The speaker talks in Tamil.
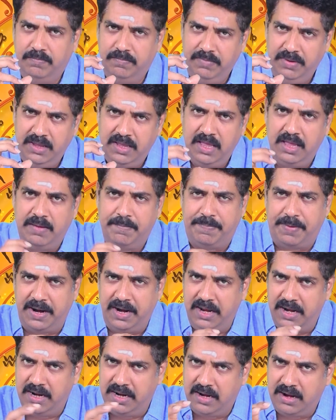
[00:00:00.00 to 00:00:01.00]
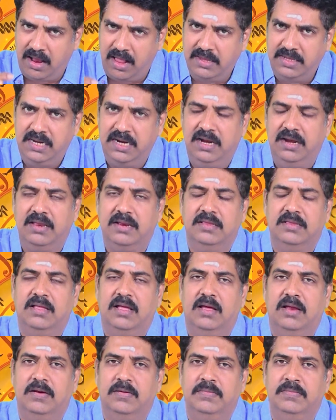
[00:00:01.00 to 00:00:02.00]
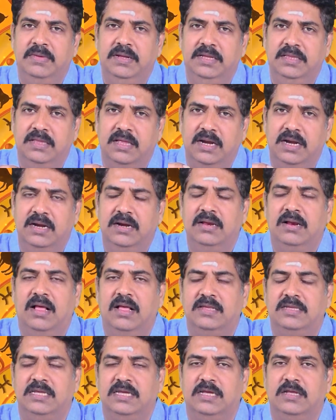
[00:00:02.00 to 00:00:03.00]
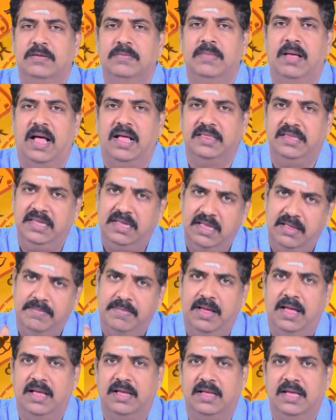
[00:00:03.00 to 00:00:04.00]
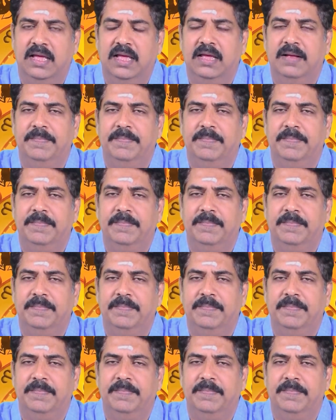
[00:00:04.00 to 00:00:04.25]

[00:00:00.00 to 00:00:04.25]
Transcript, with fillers: மிக பன்னிரெண்டு ராசிகள் இருந்தாலும் இந்த ரெண்டு ராசிக்கும் அதிகமாக